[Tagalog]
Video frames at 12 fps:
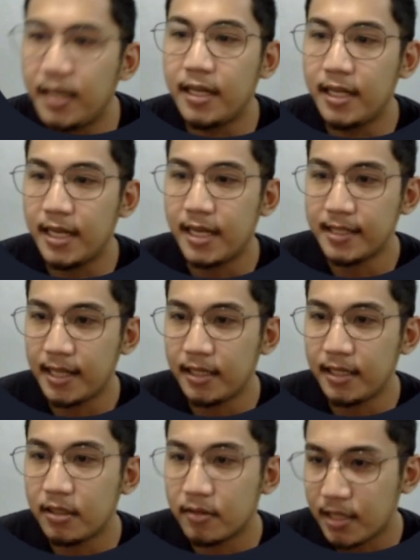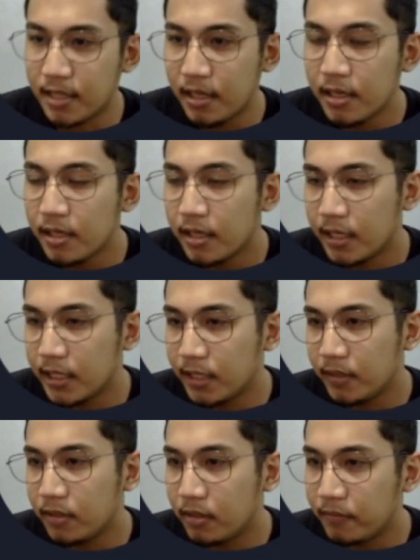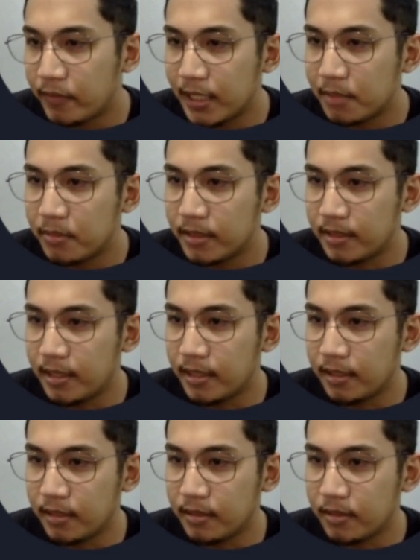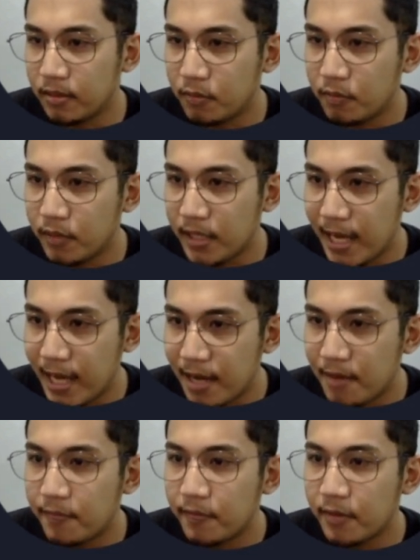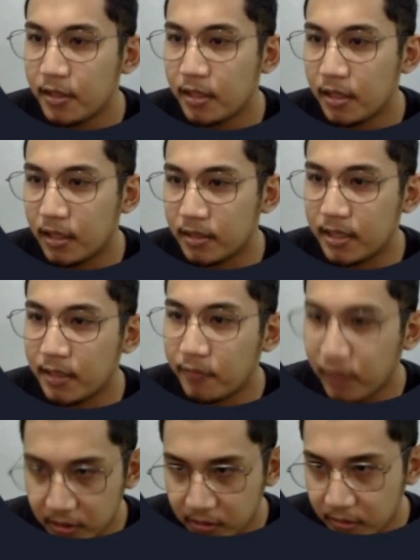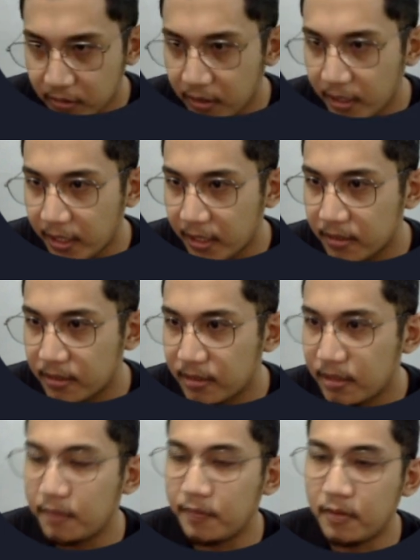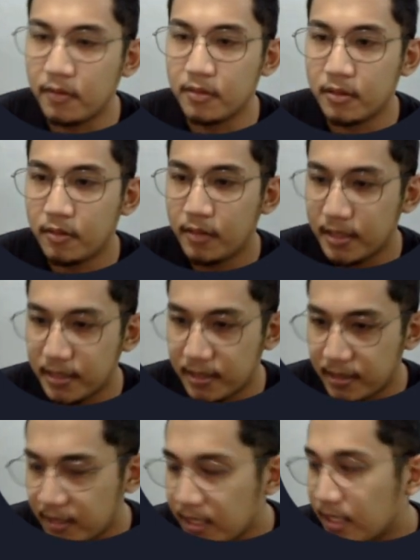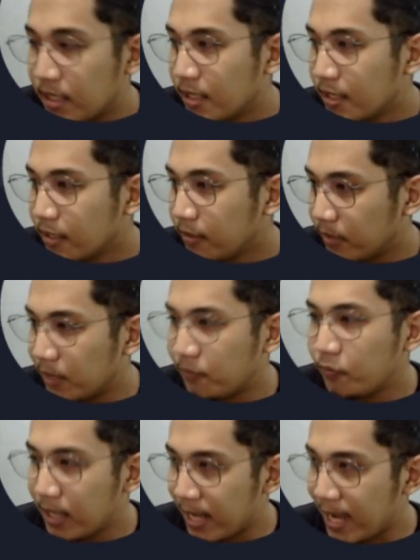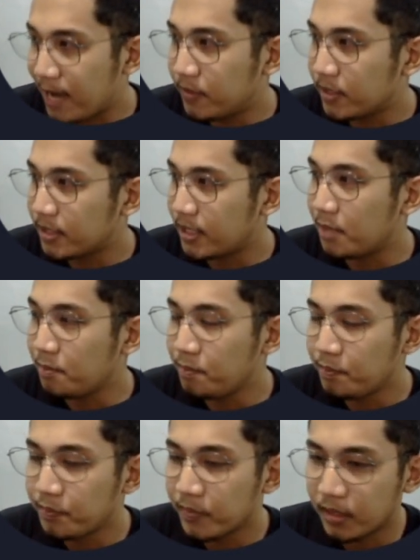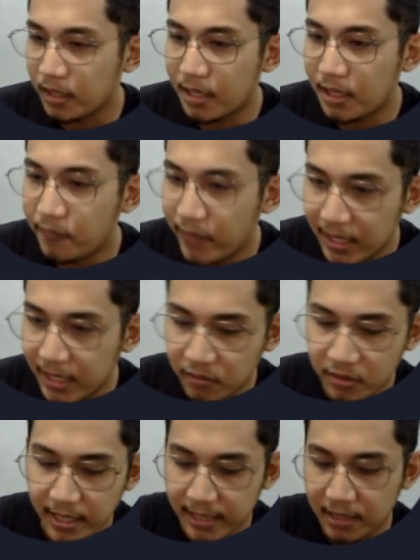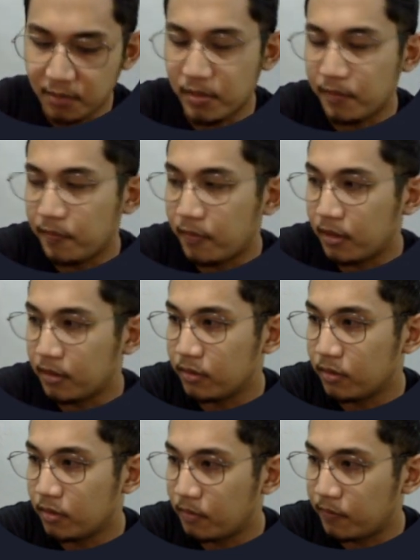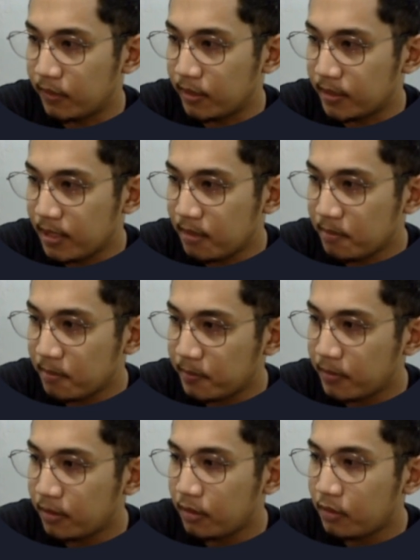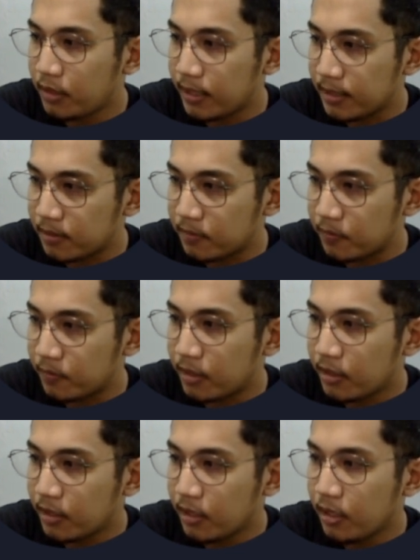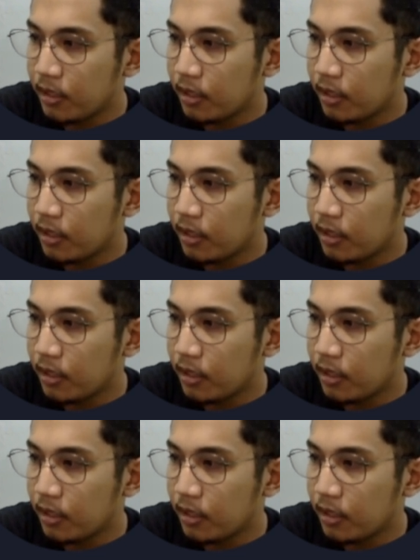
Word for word: i-assign dito sa individual variables natin. So, we have a string furniture and string phone. So, let's see if we'll have the same uh, values as before. So, for example, let's run